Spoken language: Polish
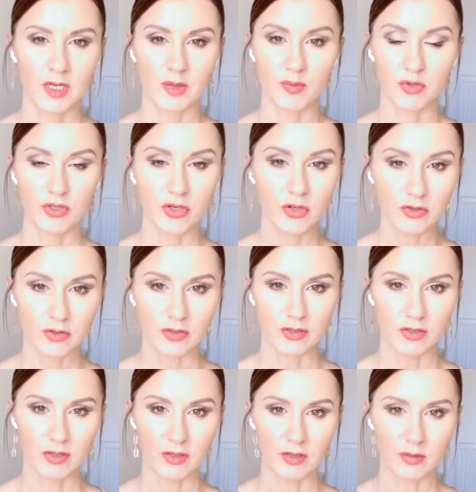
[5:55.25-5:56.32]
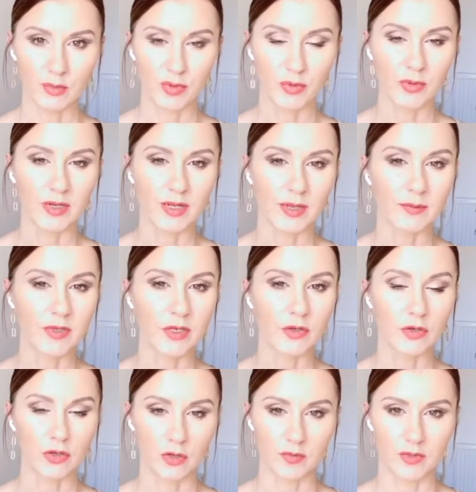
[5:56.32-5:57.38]
Początki były dla mnie
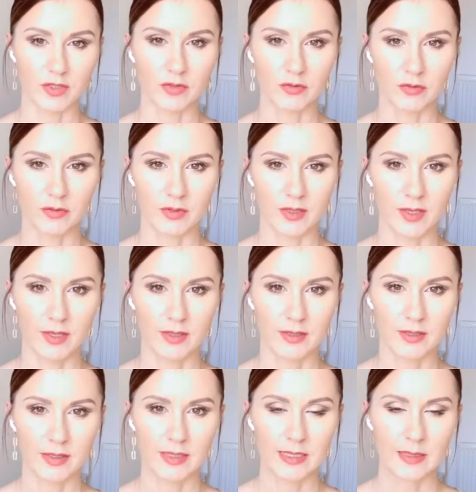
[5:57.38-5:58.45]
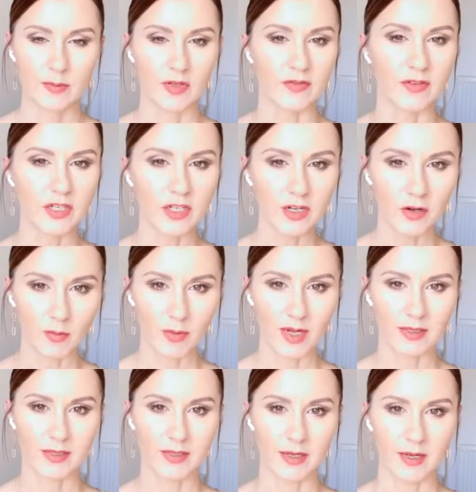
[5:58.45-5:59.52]
ogromnie trudne, ponieważ jako
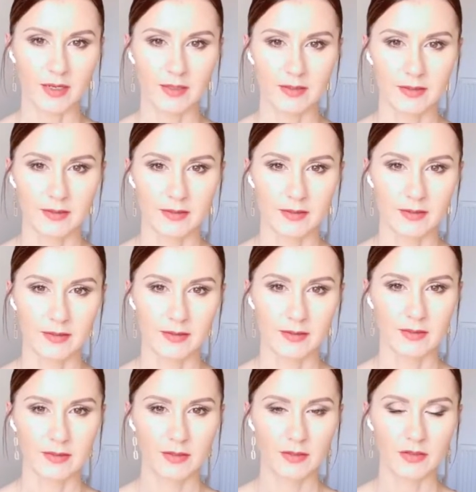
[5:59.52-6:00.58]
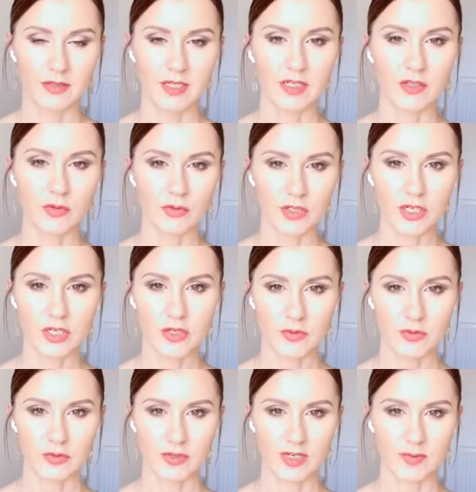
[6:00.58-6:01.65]
matka ostatnią
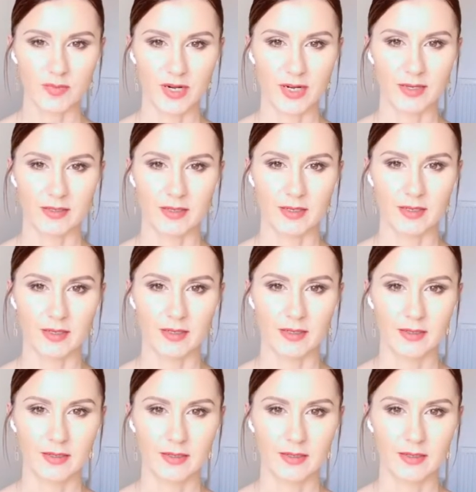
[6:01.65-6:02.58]
rzeczą, której pragnę,